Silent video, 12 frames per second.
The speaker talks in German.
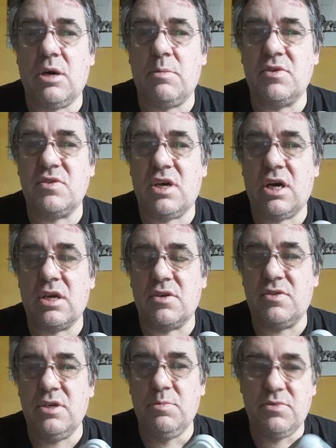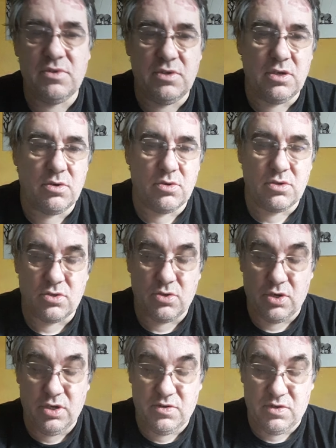kann man sagen, 70 und
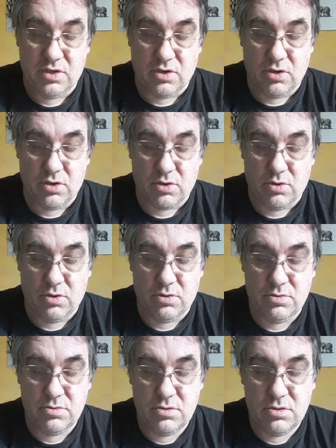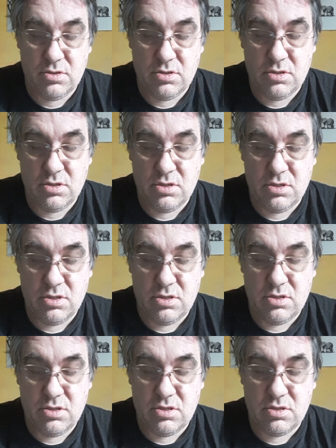90 Euro.
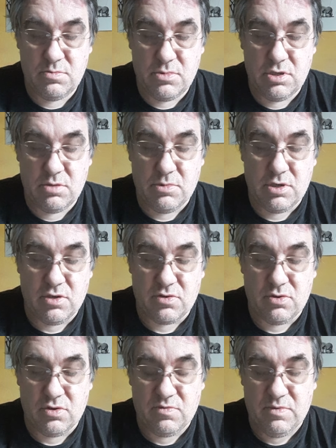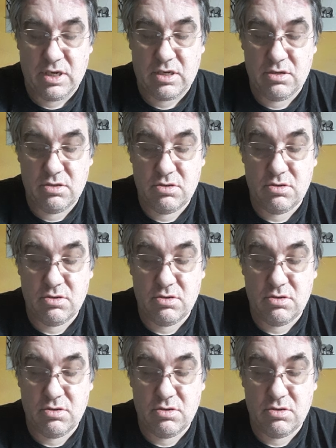Jetzt mache ich mal das kurz weg.